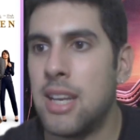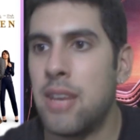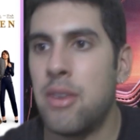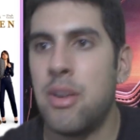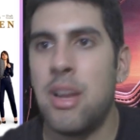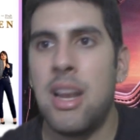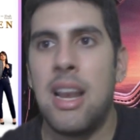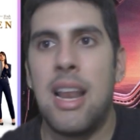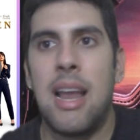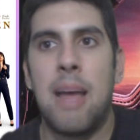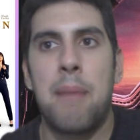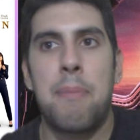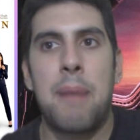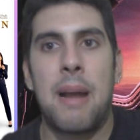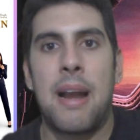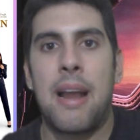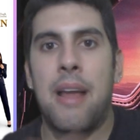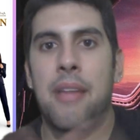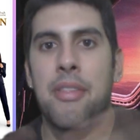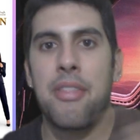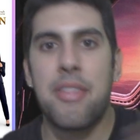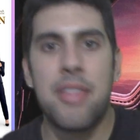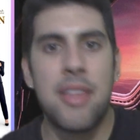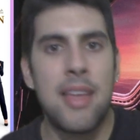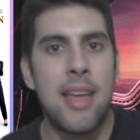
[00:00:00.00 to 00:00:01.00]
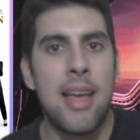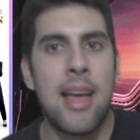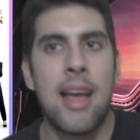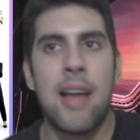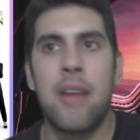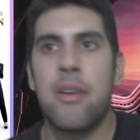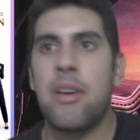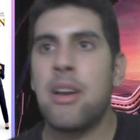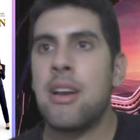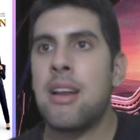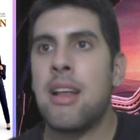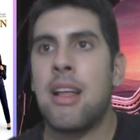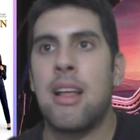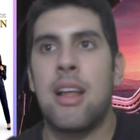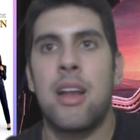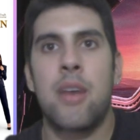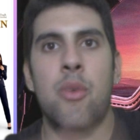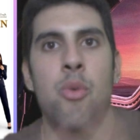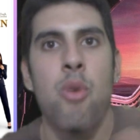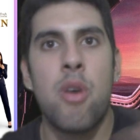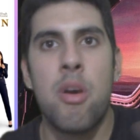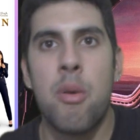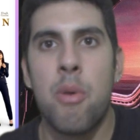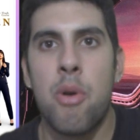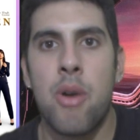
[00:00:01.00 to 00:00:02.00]
que no es la panacea, no es
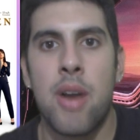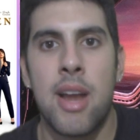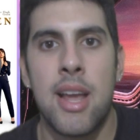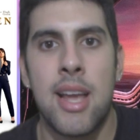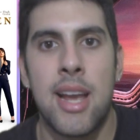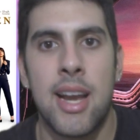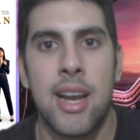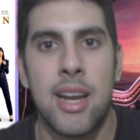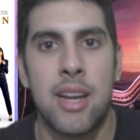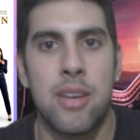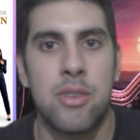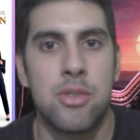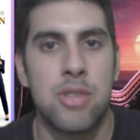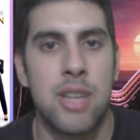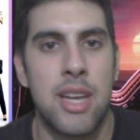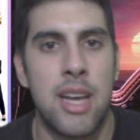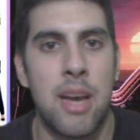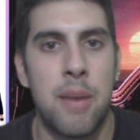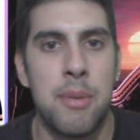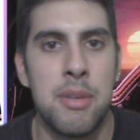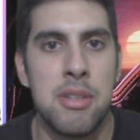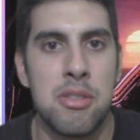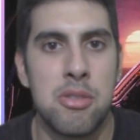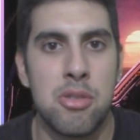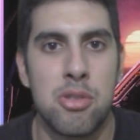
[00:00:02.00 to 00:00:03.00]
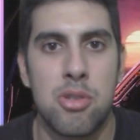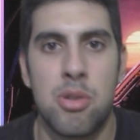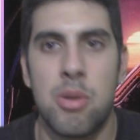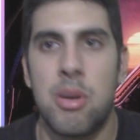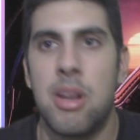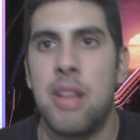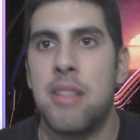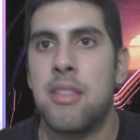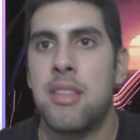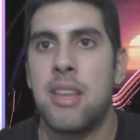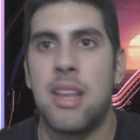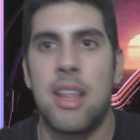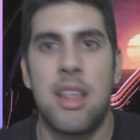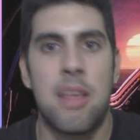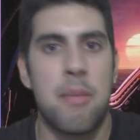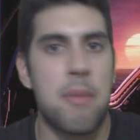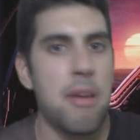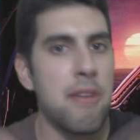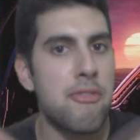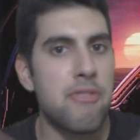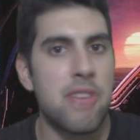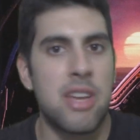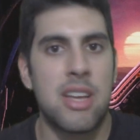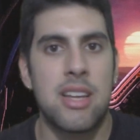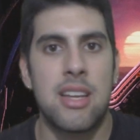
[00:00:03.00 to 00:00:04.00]
nada nuevo, nada que no se haya visto sobre el cine
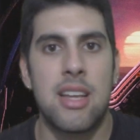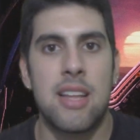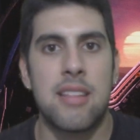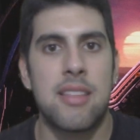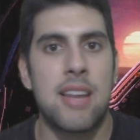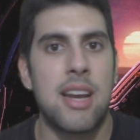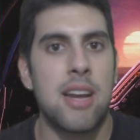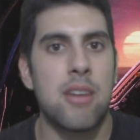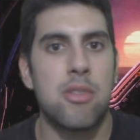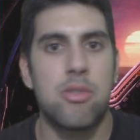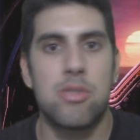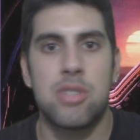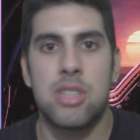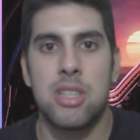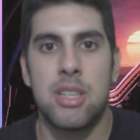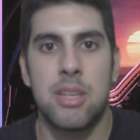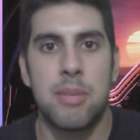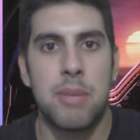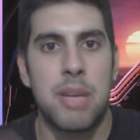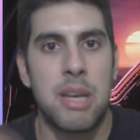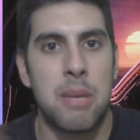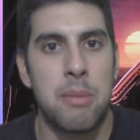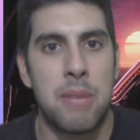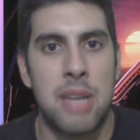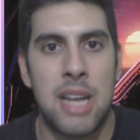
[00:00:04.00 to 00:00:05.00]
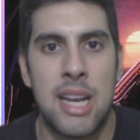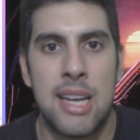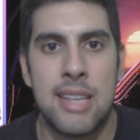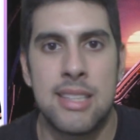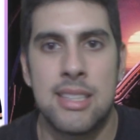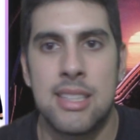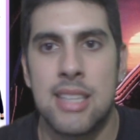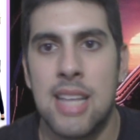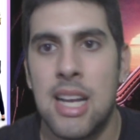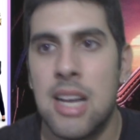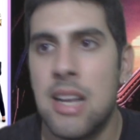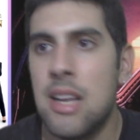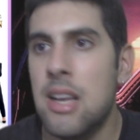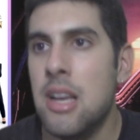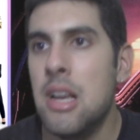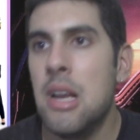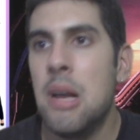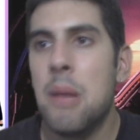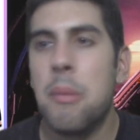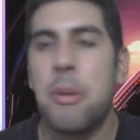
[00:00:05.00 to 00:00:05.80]
de mafias y atracos y criminales y tal,